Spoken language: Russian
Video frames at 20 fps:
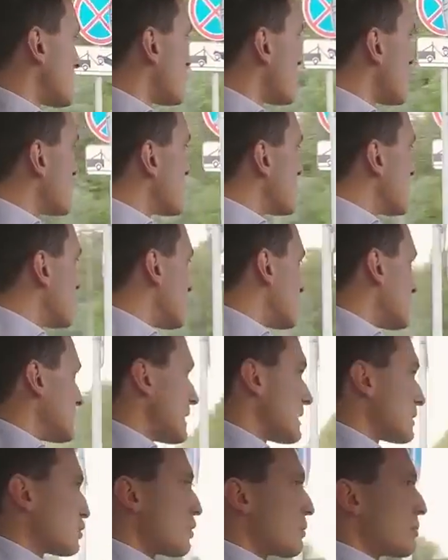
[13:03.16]
до сотни это
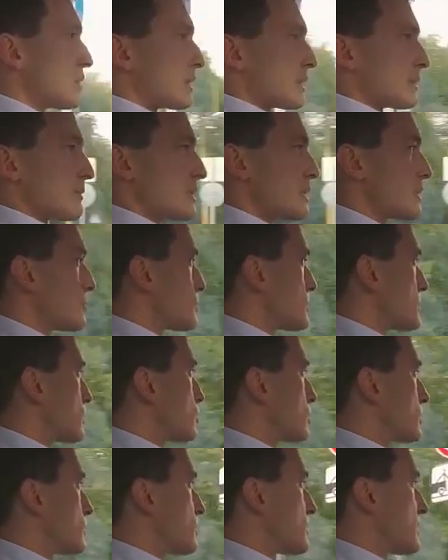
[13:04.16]
не особо там серьезный какой-то